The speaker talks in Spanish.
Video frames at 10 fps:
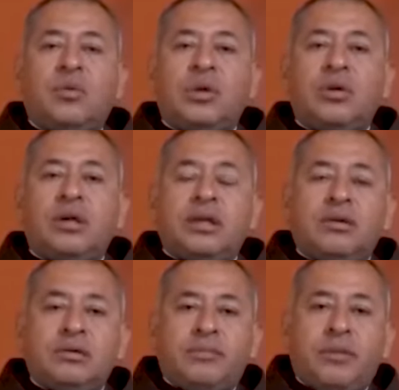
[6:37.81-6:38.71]
Y cuando ella
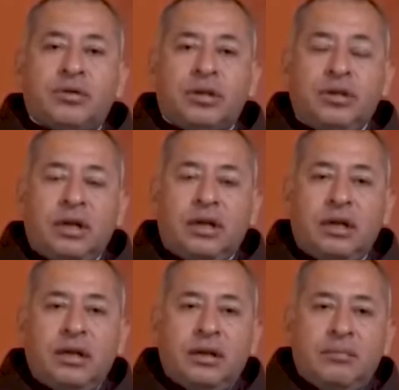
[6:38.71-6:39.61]
dijo, pero señora,
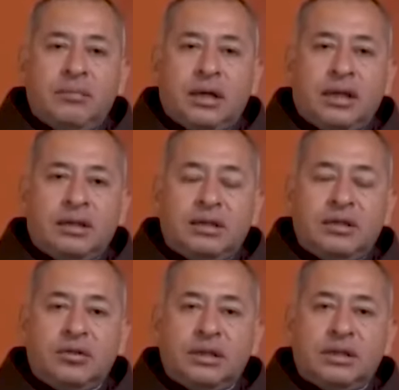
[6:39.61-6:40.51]
¿me querrás
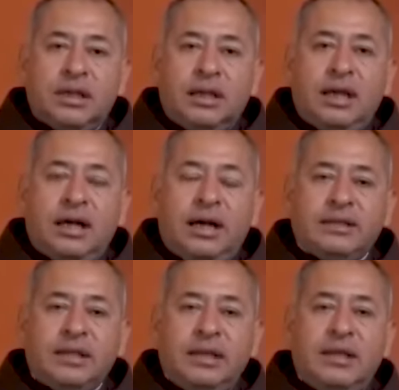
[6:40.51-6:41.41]
entonces en, en
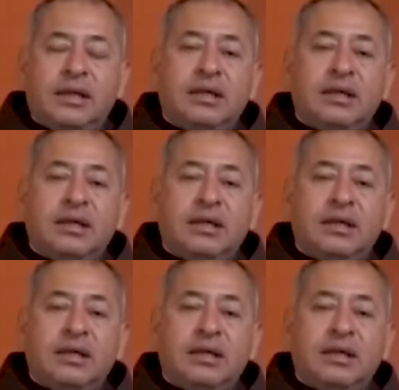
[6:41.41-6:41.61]
casa?